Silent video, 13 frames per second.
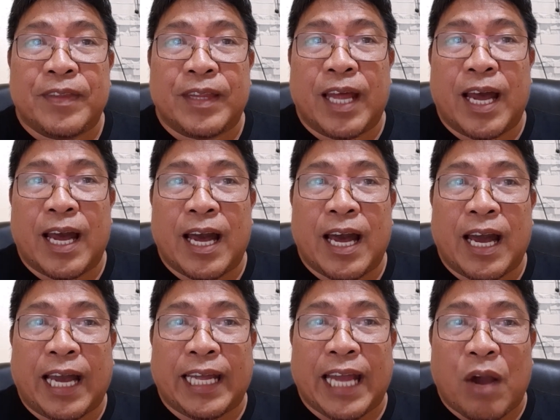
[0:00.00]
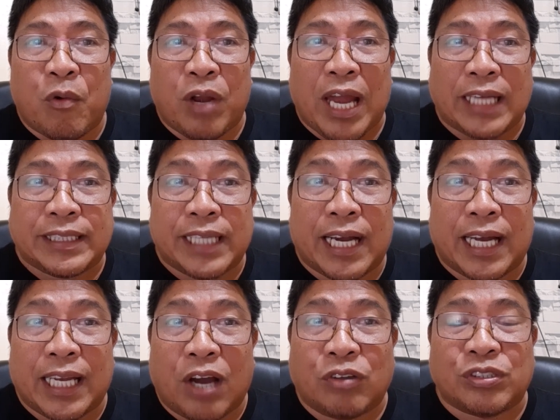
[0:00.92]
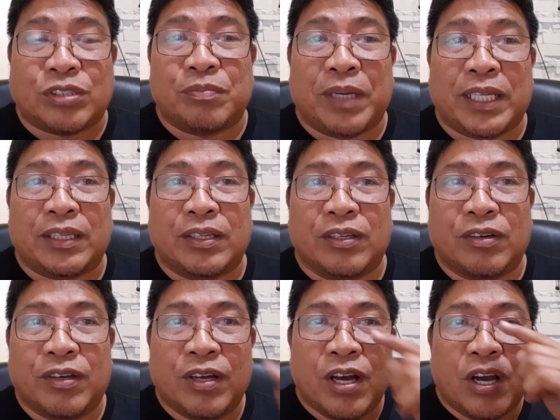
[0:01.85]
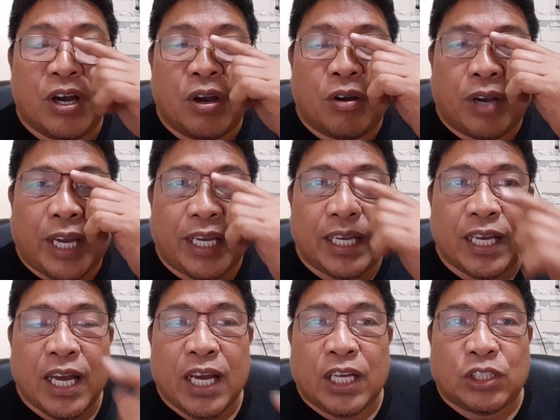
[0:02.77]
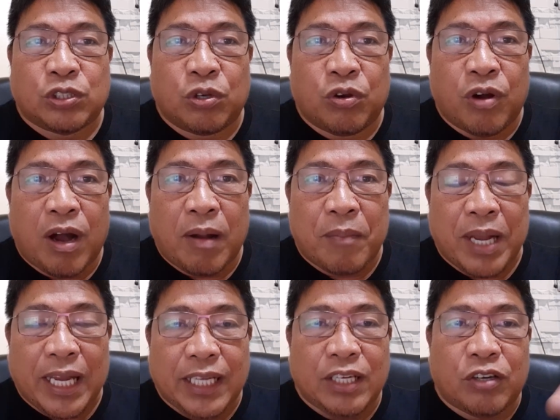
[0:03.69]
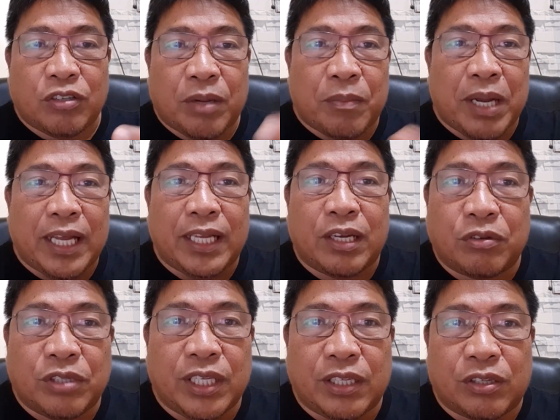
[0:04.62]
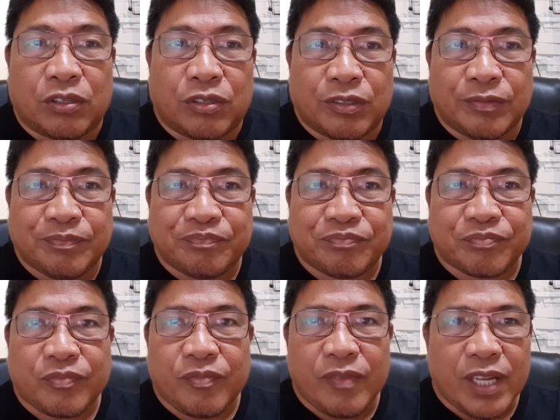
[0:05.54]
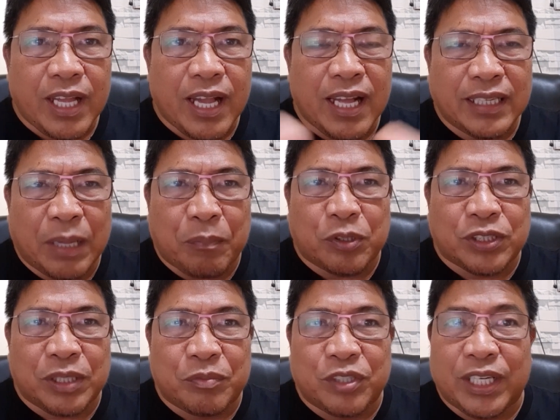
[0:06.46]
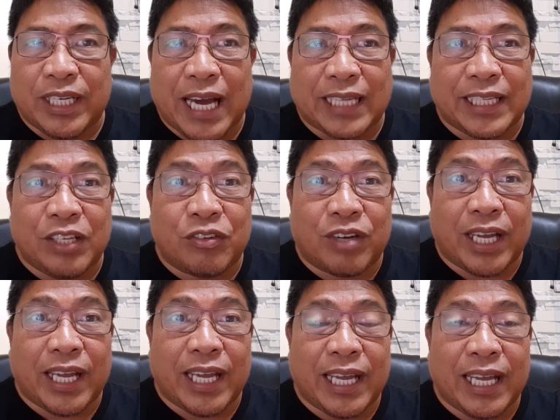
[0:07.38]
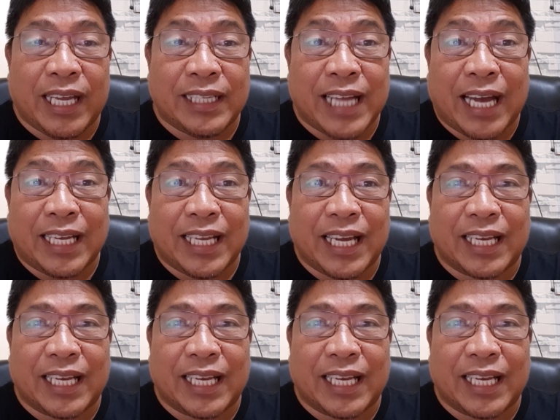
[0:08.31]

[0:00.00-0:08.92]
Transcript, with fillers: na kaya wala siyang announcement no. Okay. So, ang malinaw na malinaw dito, tapusin muna natin yung kay Danny